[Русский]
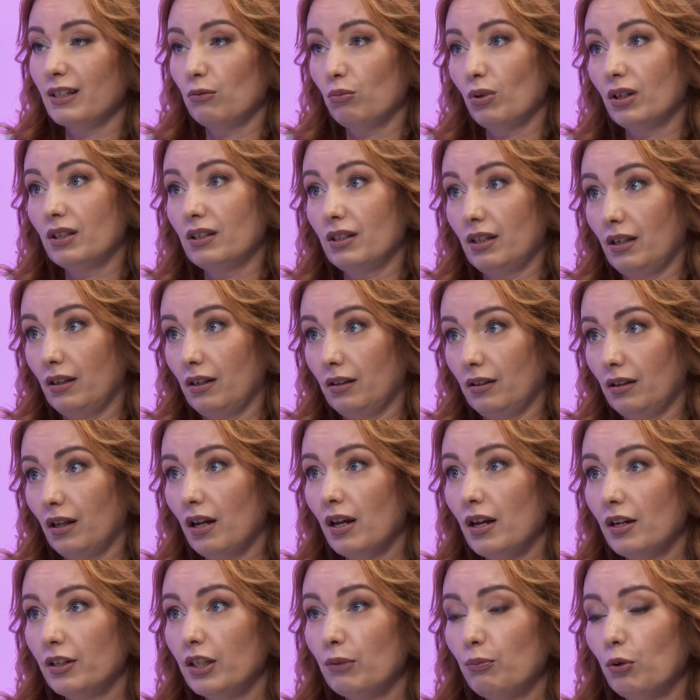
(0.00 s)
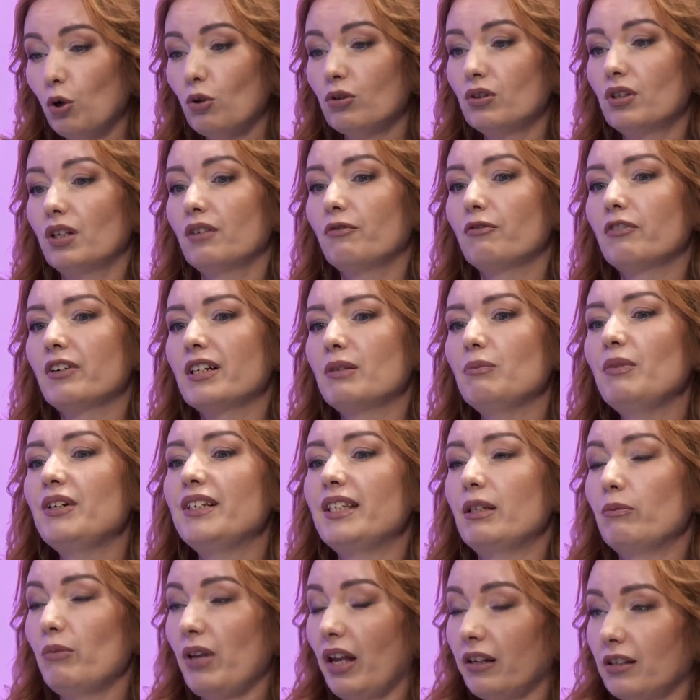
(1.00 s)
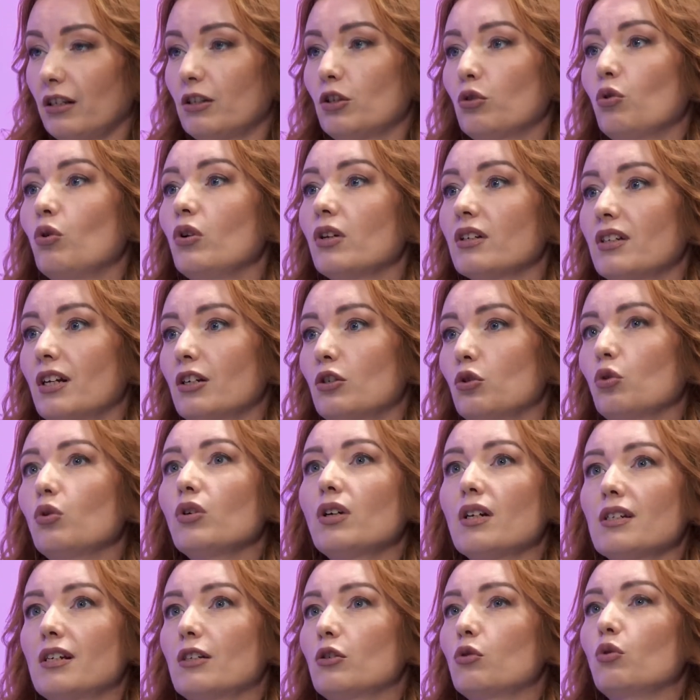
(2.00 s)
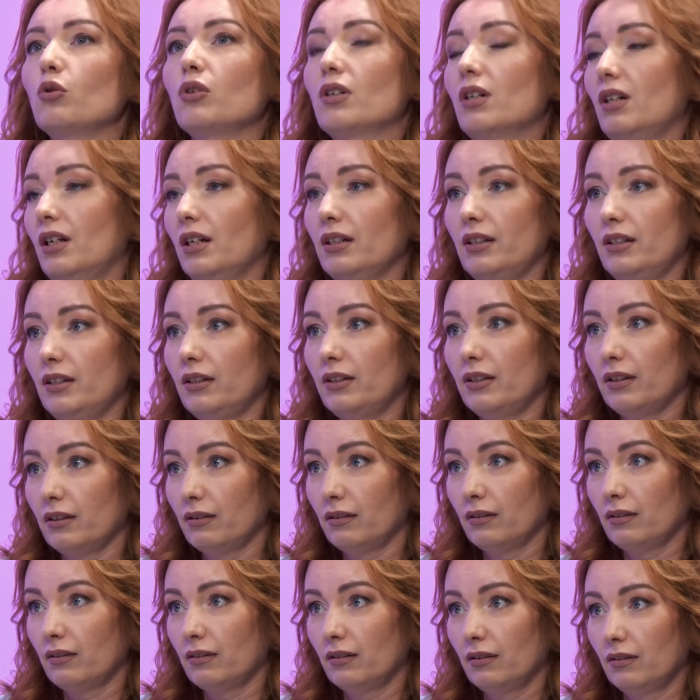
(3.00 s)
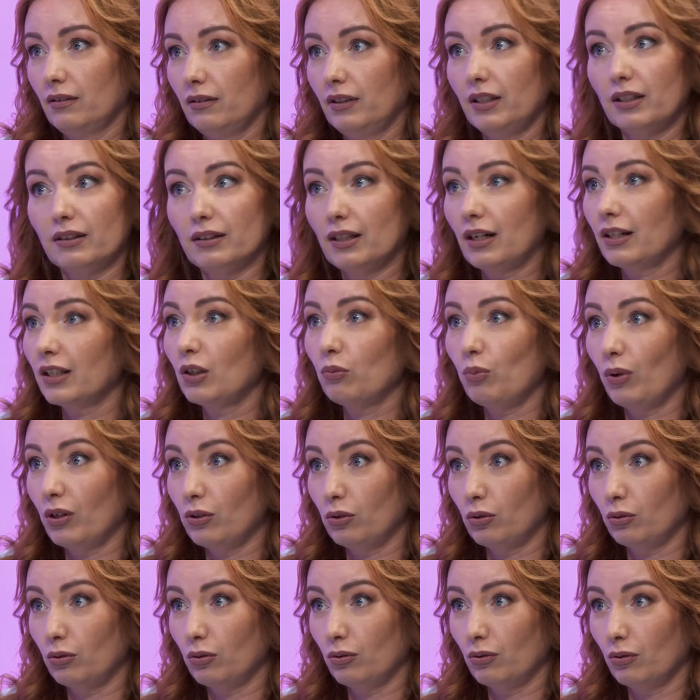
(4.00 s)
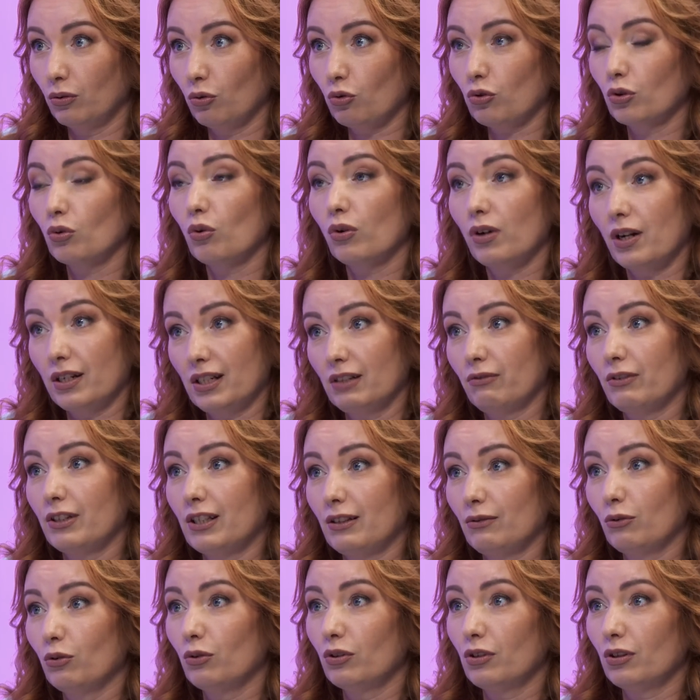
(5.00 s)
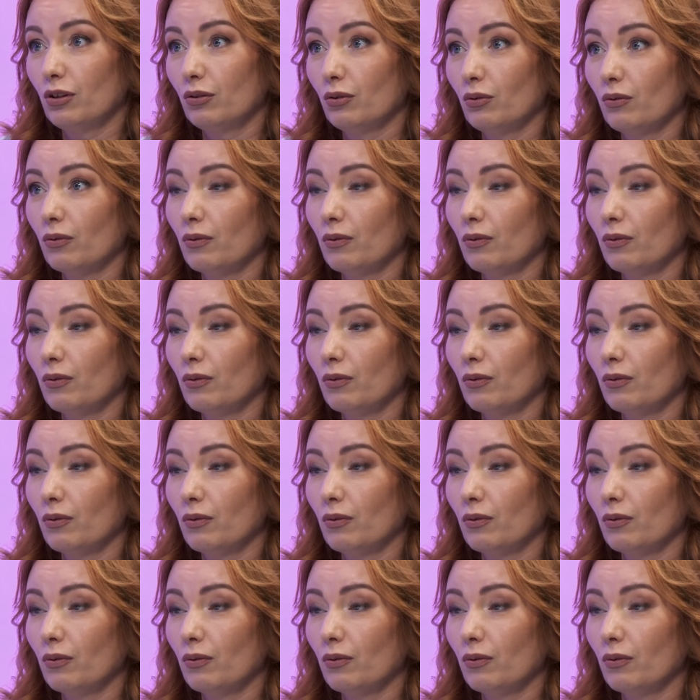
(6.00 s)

себя ценит. Не просто возьмите меня за, сколь, за столько, за сколько хотите. Нет, так не пойдет. Нужно указывать свою цену.